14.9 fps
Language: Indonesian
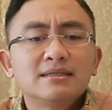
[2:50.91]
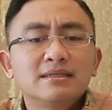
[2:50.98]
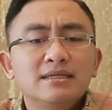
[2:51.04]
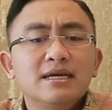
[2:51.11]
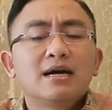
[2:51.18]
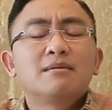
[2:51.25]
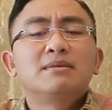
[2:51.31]

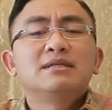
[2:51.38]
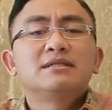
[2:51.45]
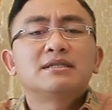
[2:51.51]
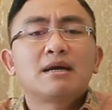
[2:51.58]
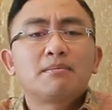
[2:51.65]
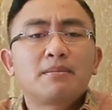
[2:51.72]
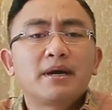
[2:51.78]
yang
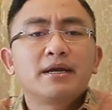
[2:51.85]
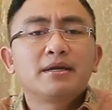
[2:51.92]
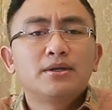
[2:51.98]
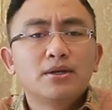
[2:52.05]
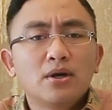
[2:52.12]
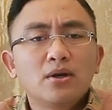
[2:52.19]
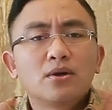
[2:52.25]
mencapai
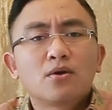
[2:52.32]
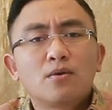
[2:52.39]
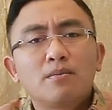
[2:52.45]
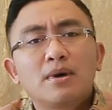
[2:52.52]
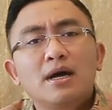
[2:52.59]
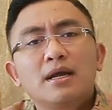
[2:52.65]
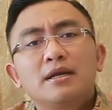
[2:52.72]

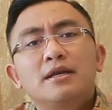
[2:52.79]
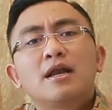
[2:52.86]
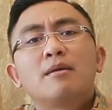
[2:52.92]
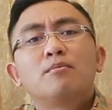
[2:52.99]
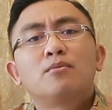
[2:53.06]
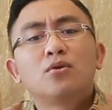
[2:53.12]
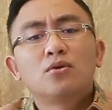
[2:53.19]
0,68
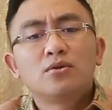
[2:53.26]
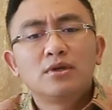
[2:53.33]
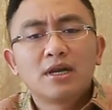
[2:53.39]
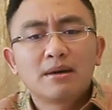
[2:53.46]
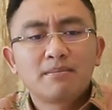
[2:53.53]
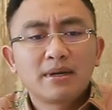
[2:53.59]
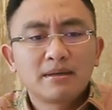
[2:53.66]

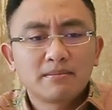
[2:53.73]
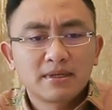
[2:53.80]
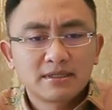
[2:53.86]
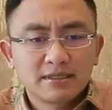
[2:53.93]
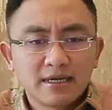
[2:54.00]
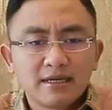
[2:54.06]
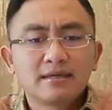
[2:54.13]

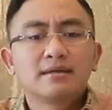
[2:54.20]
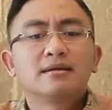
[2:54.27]
persen.